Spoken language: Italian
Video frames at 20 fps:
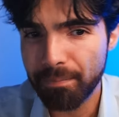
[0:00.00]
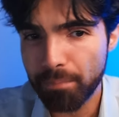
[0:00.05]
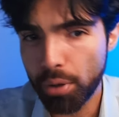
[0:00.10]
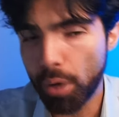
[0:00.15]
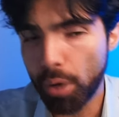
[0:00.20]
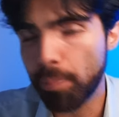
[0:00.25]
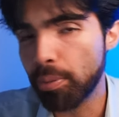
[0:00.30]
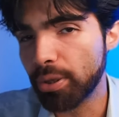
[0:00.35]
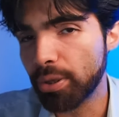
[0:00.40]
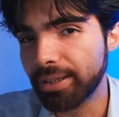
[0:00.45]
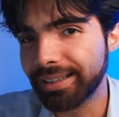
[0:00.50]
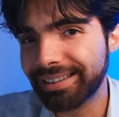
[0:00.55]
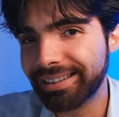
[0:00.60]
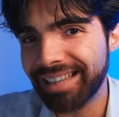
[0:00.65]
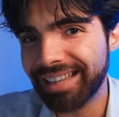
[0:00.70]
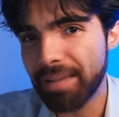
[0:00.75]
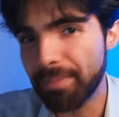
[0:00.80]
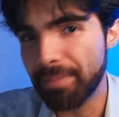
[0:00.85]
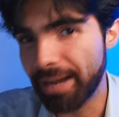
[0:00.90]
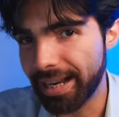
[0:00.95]
proprio in
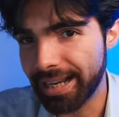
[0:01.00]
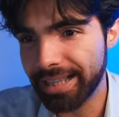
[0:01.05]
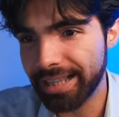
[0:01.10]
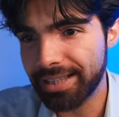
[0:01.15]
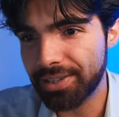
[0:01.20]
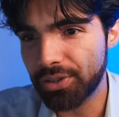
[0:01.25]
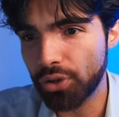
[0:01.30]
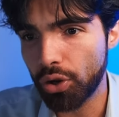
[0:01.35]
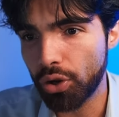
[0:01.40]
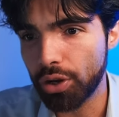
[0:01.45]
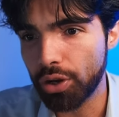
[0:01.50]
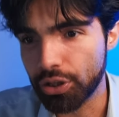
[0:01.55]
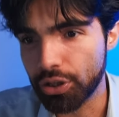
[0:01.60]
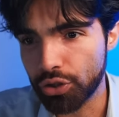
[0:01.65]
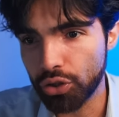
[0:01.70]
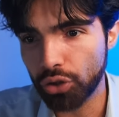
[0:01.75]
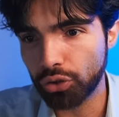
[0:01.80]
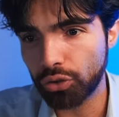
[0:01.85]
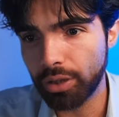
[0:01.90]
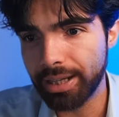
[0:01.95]
tema elezioni,
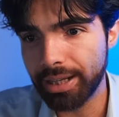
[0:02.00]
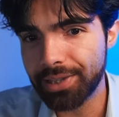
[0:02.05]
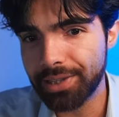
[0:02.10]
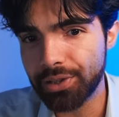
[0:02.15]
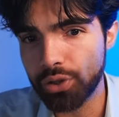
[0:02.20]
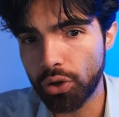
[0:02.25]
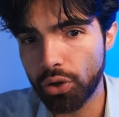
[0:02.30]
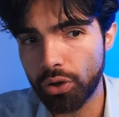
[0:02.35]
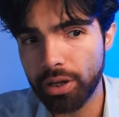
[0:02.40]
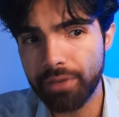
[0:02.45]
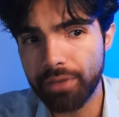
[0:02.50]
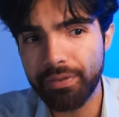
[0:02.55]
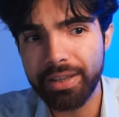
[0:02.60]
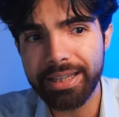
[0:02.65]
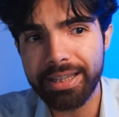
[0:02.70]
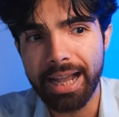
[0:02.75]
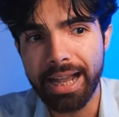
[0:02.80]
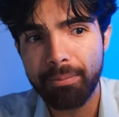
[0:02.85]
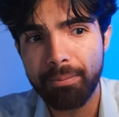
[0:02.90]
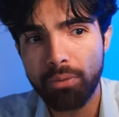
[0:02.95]
sotto elezioni
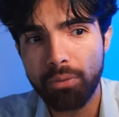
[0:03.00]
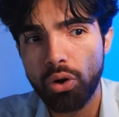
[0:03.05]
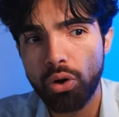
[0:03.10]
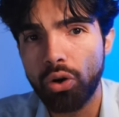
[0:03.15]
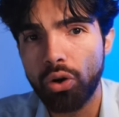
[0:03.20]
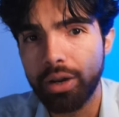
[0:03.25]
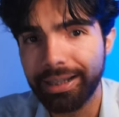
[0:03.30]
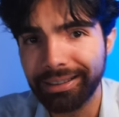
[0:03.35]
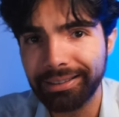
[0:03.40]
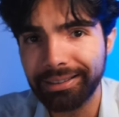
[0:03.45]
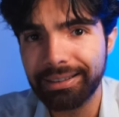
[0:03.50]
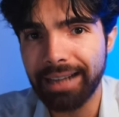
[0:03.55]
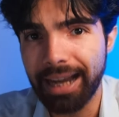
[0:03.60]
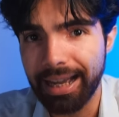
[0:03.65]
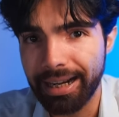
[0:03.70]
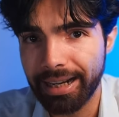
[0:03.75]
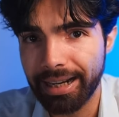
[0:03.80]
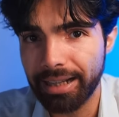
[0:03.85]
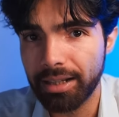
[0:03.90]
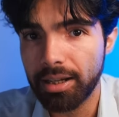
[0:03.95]
vediamo
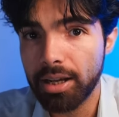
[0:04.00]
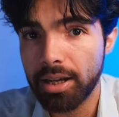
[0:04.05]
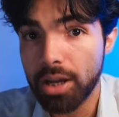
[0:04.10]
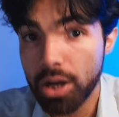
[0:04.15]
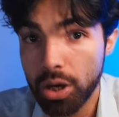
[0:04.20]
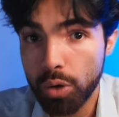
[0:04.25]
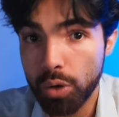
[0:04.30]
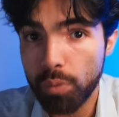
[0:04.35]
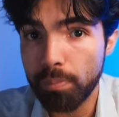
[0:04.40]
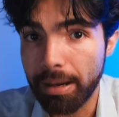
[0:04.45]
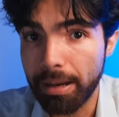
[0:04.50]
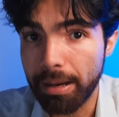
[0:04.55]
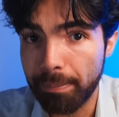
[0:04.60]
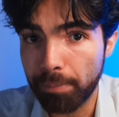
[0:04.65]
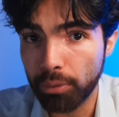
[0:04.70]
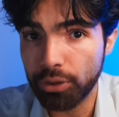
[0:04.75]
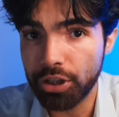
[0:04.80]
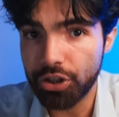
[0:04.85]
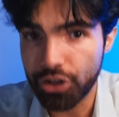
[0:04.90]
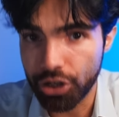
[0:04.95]
entrare un bel po'
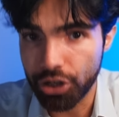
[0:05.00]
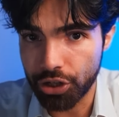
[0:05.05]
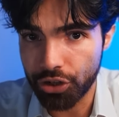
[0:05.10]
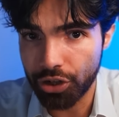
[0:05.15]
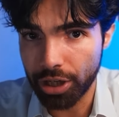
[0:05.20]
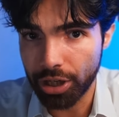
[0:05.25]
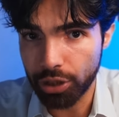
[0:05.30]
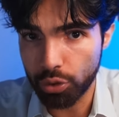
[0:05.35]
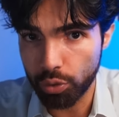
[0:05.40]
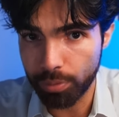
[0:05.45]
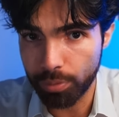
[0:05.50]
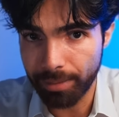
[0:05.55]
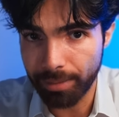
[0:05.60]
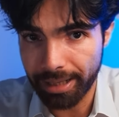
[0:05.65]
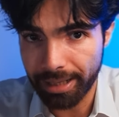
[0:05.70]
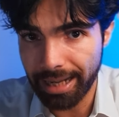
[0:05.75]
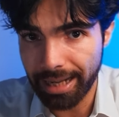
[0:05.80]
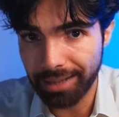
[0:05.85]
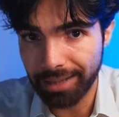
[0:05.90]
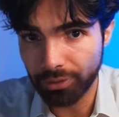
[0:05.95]
di ciccia sul
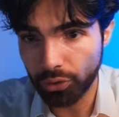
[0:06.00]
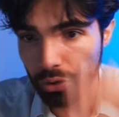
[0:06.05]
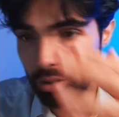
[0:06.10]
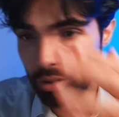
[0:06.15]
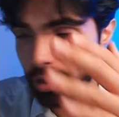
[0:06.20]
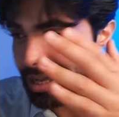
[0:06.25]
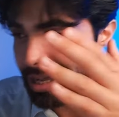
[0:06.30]
mercato.